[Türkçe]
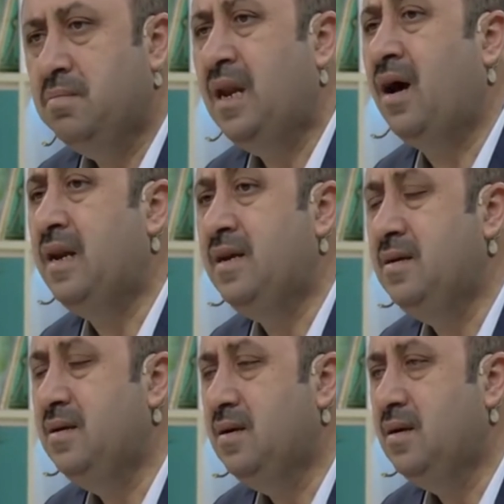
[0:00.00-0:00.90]

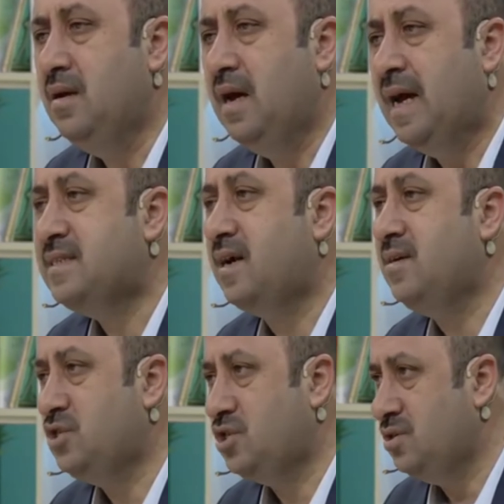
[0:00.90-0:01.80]
Bilal'i
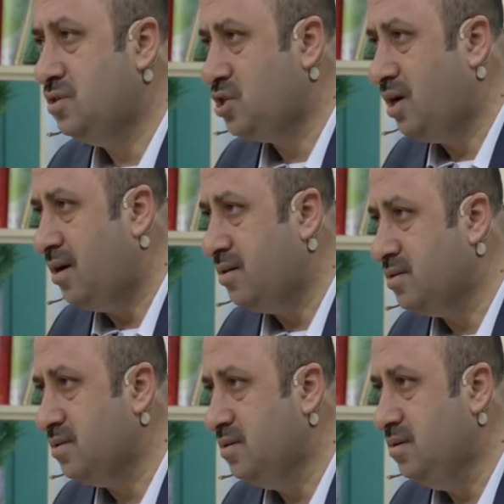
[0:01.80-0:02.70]
ezan için
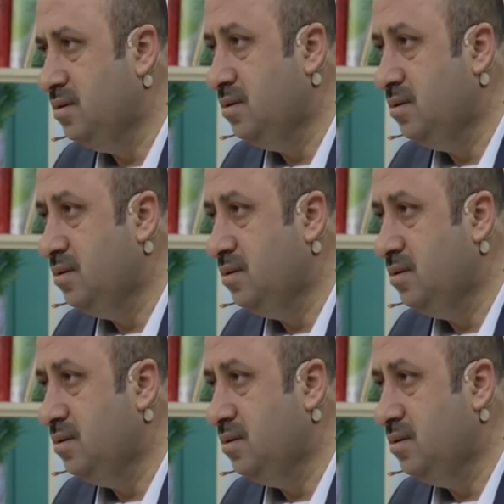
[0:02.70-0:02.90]
çağırdı.